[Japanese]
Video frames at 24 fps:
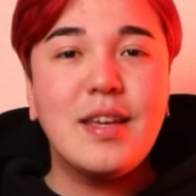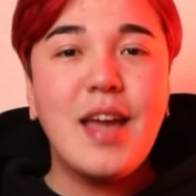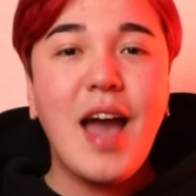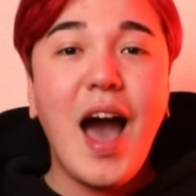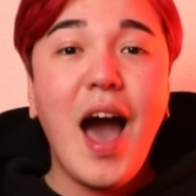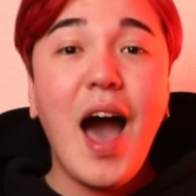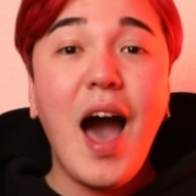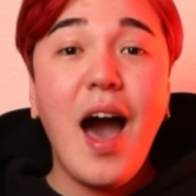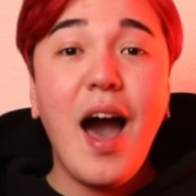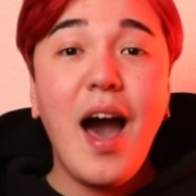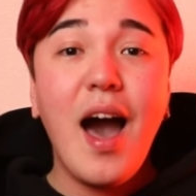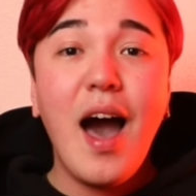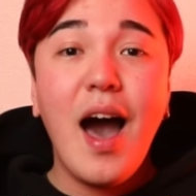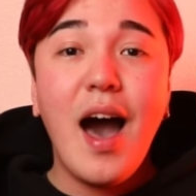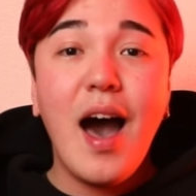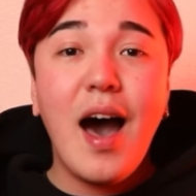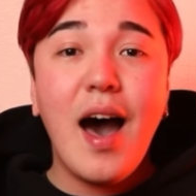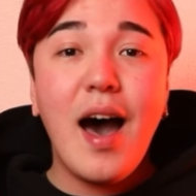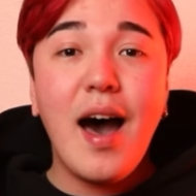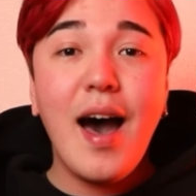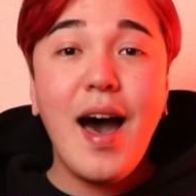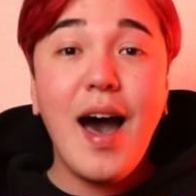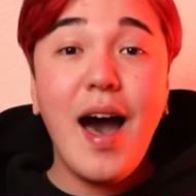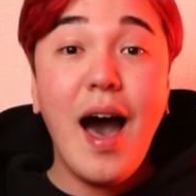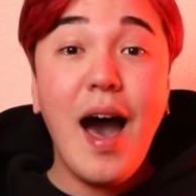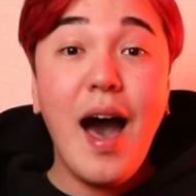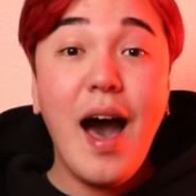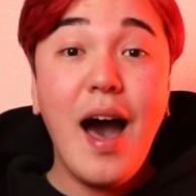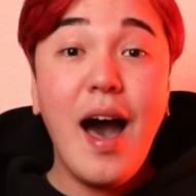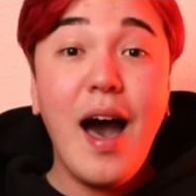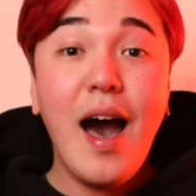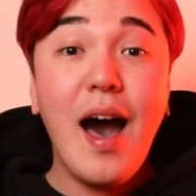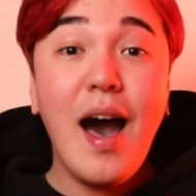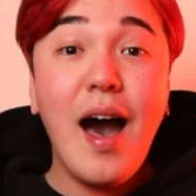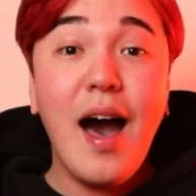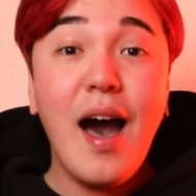やー
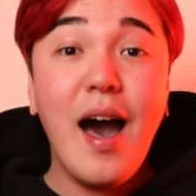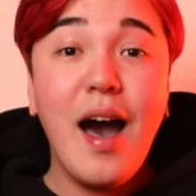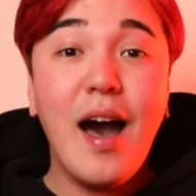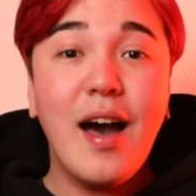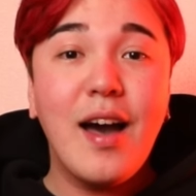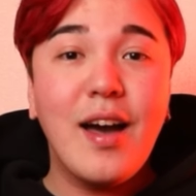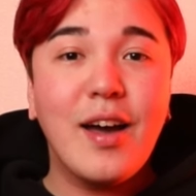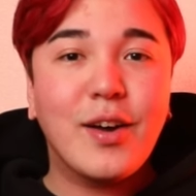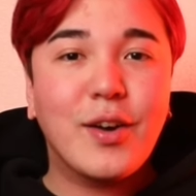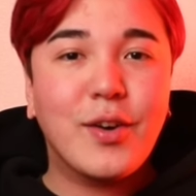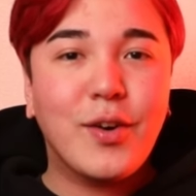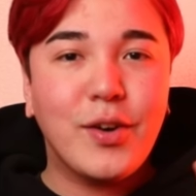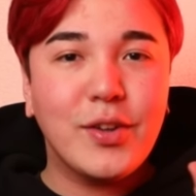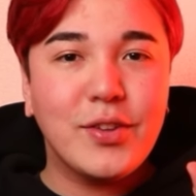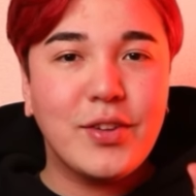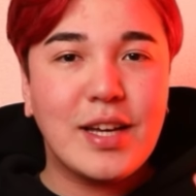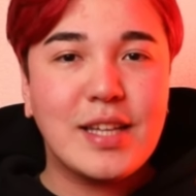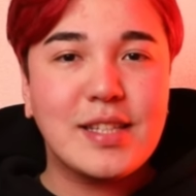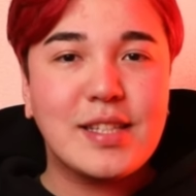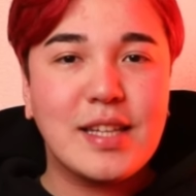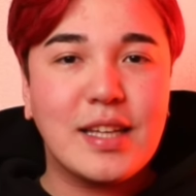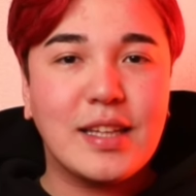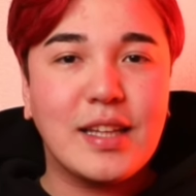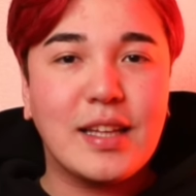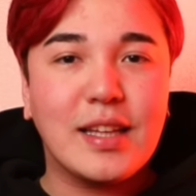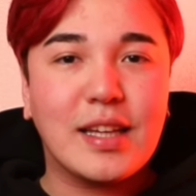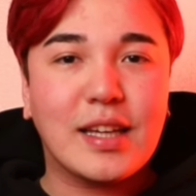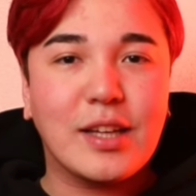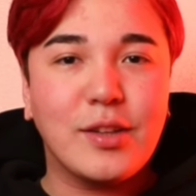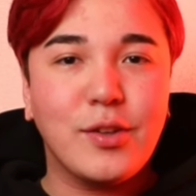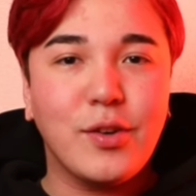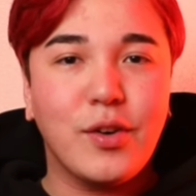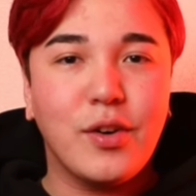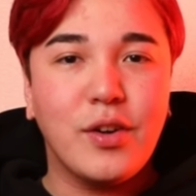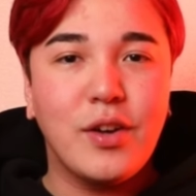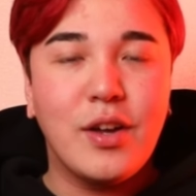あーこの発声なんだけ
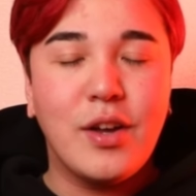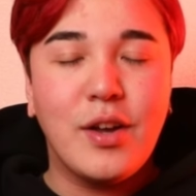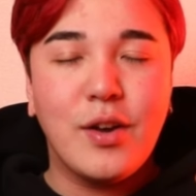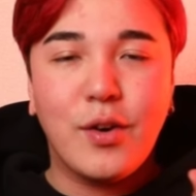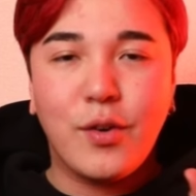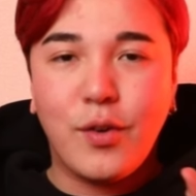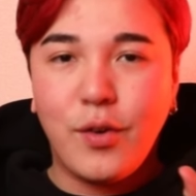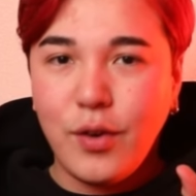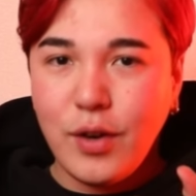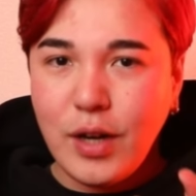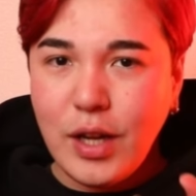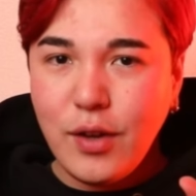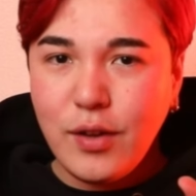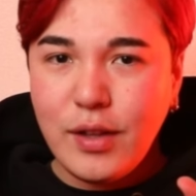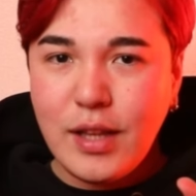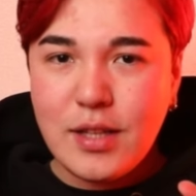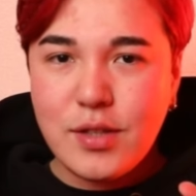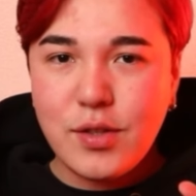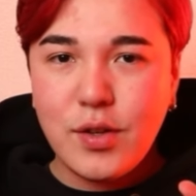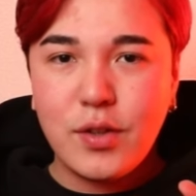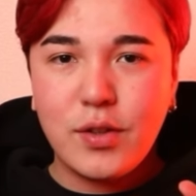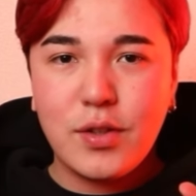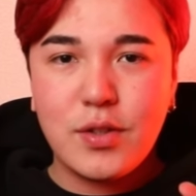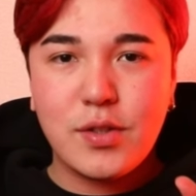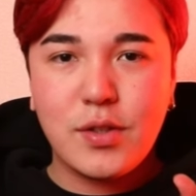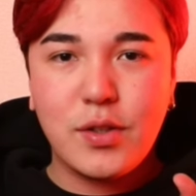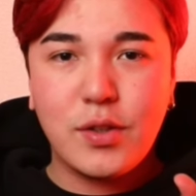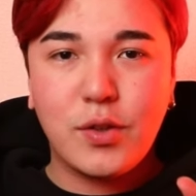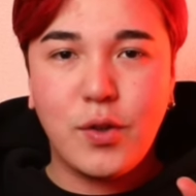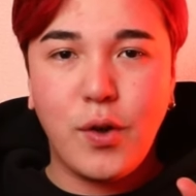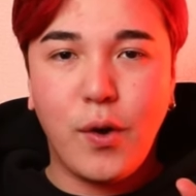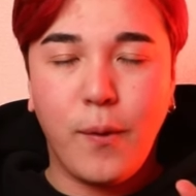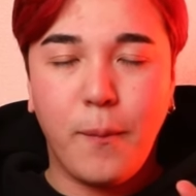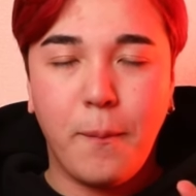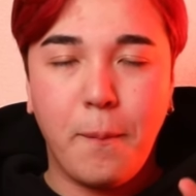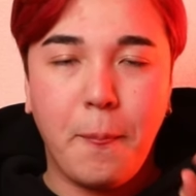どこれを出そうとする
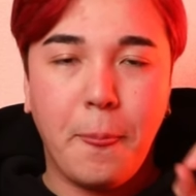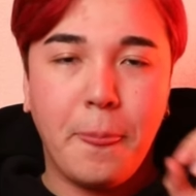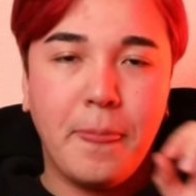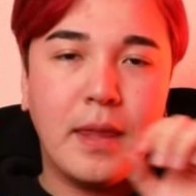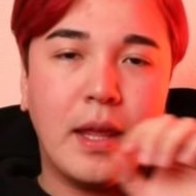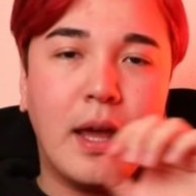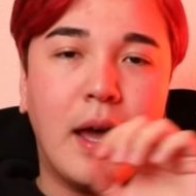と